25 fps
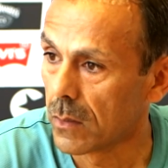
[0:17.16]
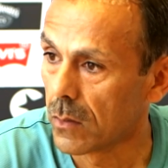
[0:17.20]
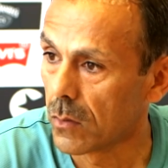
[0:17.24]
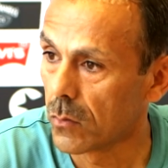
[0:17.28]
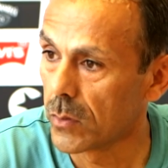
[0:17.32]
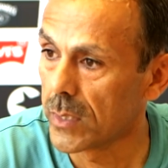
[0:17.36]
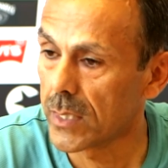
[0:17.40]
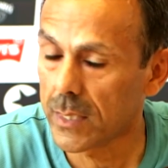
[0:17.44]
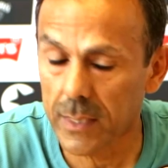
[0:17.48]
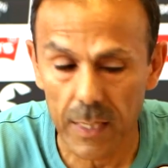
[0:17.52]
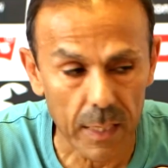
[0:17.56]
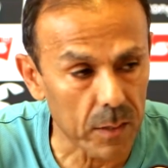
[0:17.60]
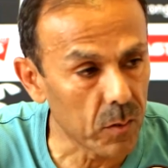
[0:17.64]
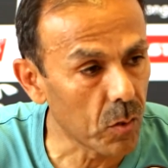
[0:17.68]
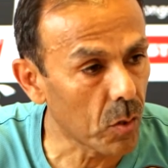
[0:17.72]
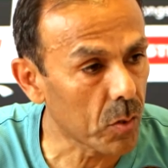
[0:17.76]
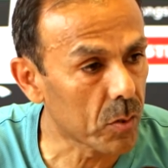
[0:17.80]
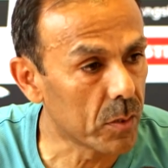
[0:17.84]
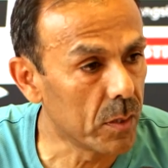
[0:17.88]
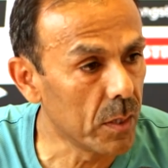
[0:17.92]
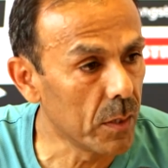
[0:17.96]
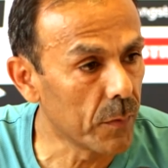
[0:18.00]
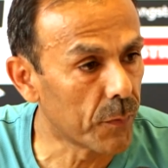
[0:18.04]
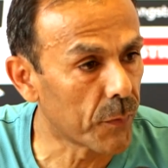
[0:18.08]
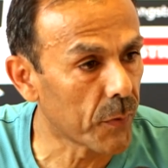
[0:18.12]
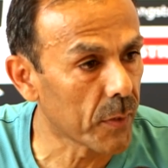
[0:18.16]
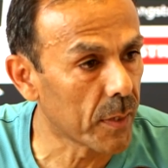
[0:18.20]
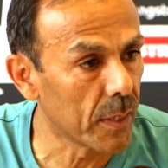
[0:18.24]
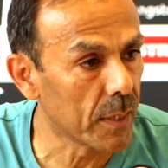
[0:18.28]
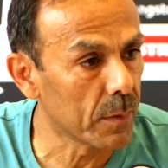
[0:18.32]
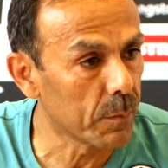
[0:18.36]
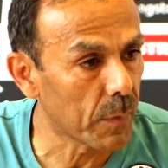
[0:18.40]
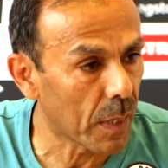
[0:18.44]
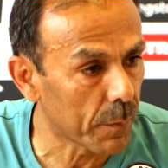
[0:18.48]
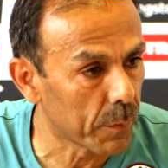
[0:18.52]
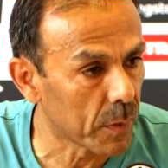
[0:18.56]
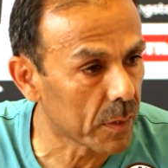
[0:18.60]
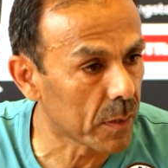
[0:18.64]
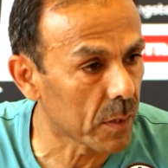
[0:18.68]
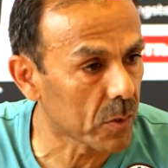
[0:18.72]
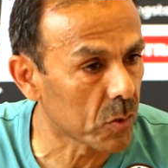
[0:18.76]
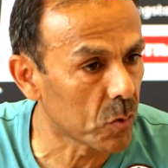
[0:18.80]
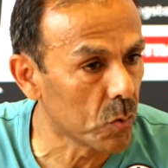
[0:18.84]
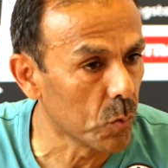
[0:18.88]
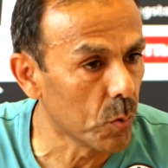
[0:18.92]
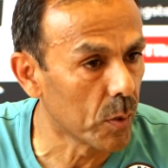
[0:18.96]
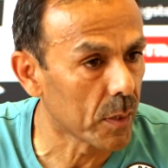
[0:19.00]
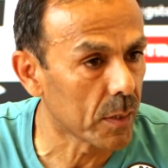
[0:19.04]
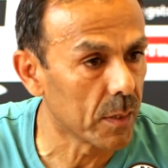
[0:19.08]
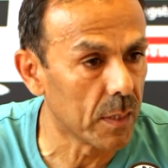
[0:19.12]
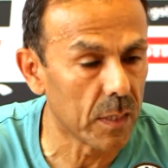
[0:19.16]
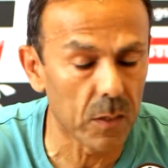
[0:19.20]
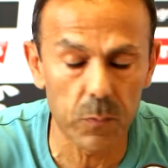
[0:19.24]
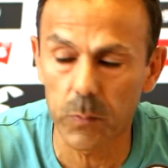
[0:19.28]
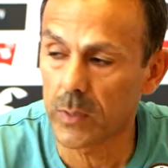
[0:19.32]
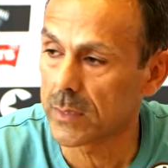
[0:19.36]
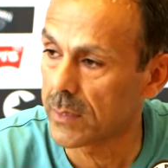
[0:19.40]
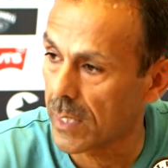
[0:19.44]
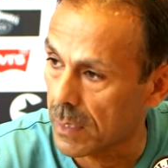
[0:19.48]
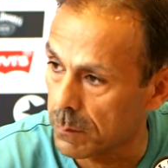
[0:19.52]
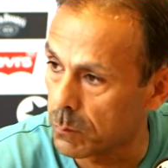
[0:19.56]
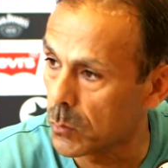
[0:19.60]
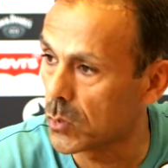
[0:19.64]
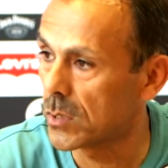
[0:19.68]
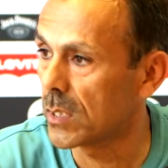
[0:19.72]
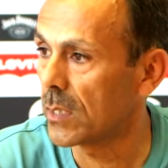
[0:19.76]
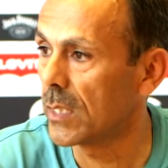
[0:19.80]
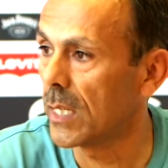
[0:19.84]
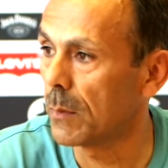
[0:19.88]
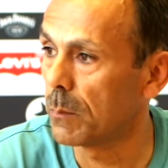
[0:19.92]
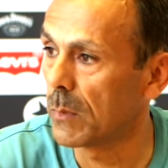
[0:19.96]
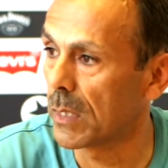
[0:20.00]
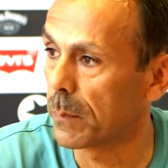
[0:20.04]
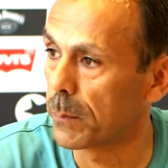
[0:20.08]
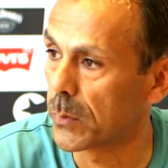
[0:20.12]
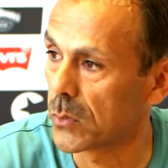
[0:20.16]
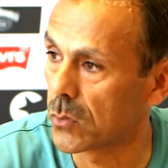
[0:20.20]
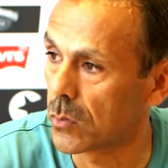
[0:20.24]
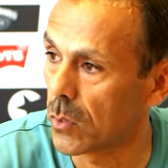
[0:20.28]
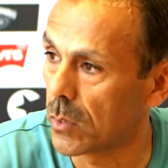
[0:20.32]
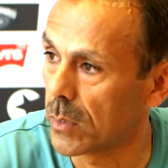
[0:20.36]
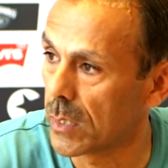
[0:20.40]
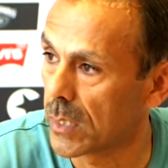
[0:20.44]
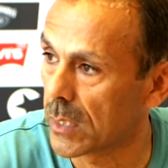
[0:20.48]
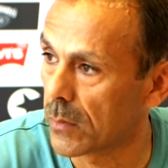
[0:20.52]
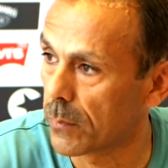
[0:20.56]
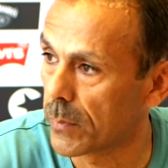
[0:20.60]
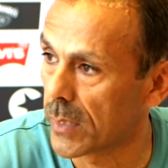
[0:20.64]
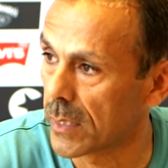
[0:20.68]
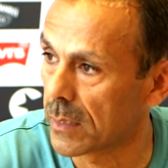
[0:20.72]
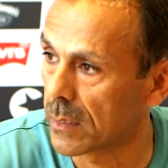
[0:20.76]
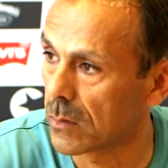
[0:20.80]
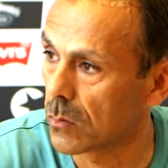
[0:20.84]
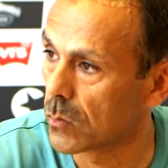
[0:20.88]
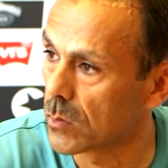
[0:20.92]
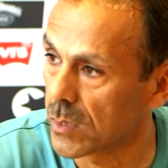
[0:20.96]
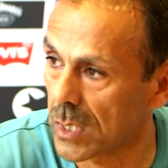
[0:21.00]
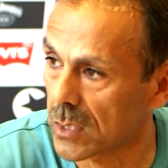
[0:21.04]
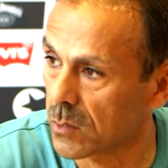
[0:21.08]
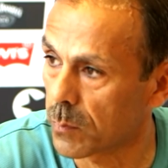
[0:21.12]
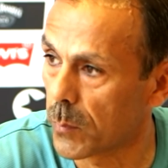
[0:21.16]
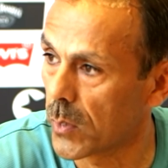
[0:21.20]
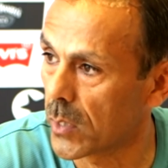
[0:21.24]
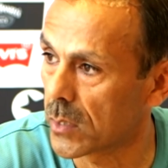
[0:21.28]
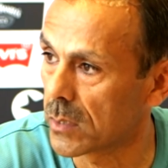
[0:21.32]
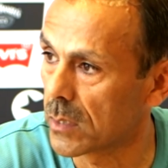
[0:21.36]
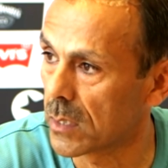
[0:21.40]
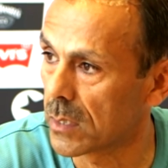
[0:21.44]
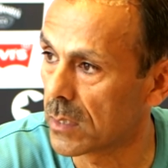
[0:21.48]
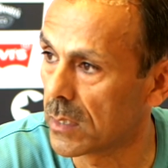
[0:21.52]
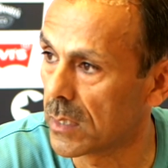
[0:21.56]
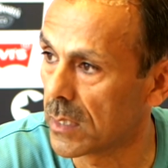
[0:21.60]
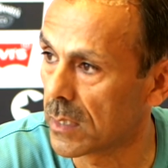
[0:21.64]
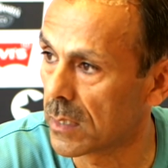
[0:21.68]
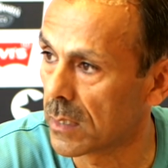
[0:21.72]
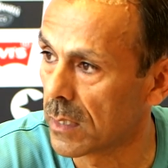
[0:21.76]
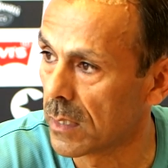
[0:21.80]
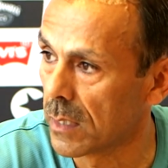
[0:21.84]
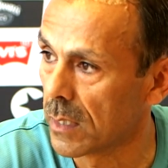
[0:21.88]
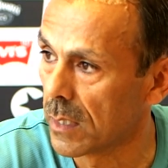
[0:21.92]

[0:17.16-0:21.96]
Und ich kann noch tiefer gehen, aber das tue ich nicht, weil dann muss ich nämlich persönlich werden und das möchte ich nicht.